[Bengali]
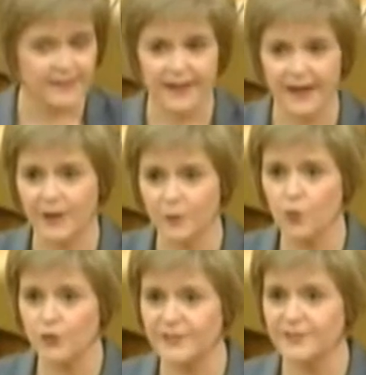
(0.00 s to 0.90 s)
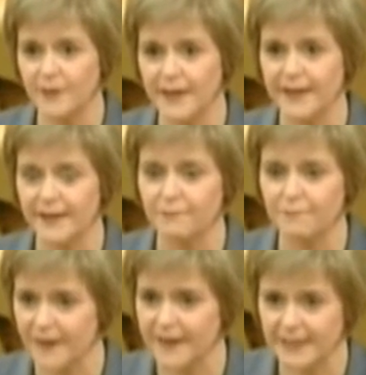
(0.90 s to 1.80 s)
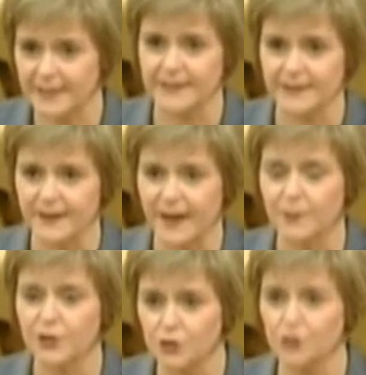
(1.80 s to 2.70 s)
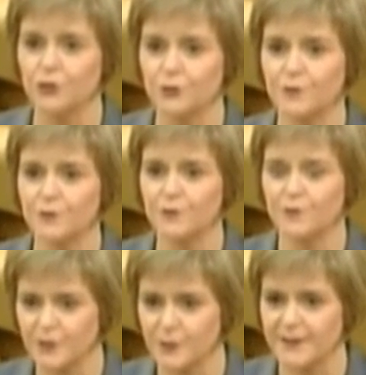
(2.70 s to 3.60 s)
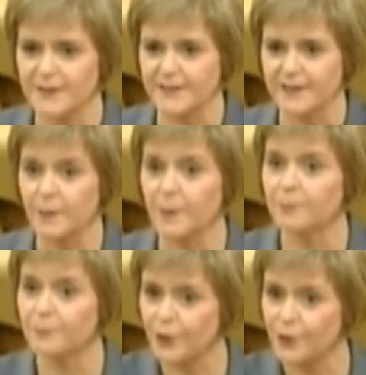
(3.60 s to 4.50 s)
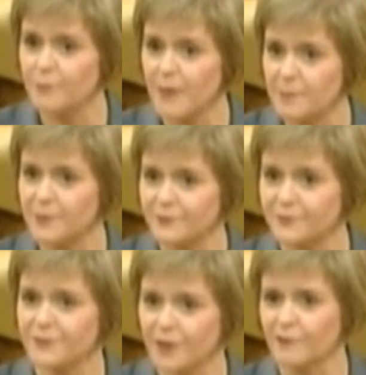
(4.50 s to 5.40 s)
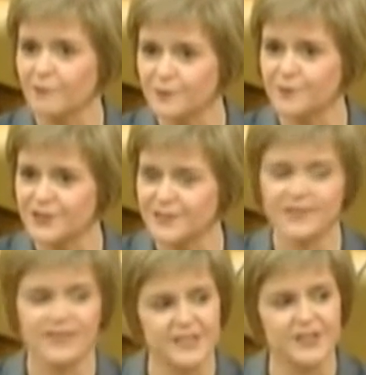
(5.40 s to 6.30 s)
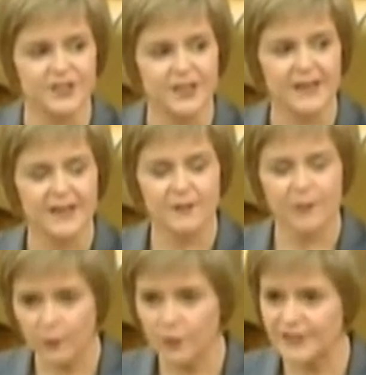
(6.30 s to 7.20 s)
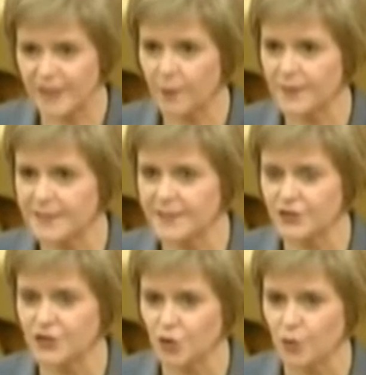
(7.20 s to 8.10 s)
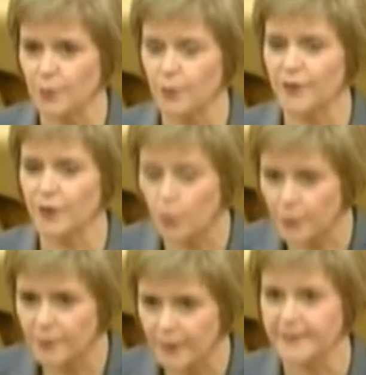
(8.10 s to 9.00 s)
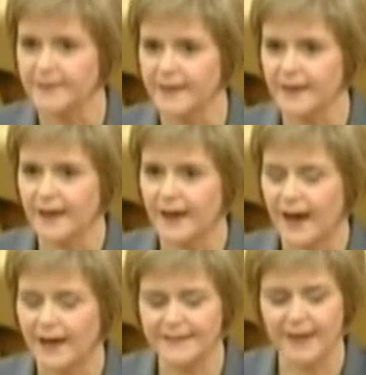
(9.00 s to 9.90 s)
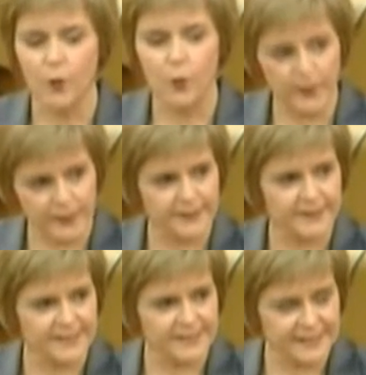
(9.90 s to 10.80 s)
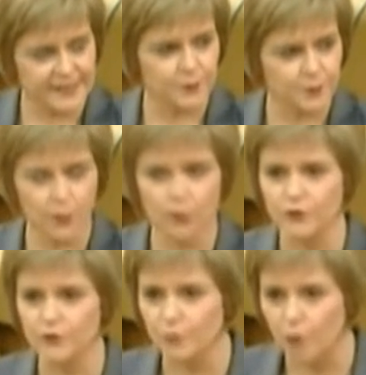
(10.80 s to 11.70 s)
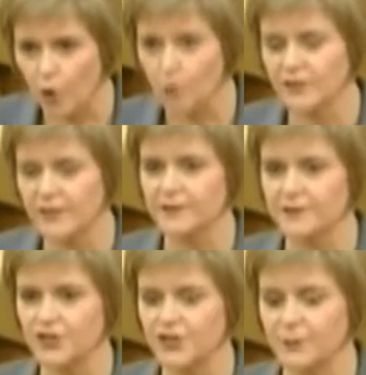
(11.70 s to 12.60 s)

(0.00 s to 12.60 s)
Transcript: I want to make very clear, I'm a new First Minister. I'm a proud member of the government for seven years, but I want to come into this job with an open mind and a willingness to hear proposals from all sides of the chamber.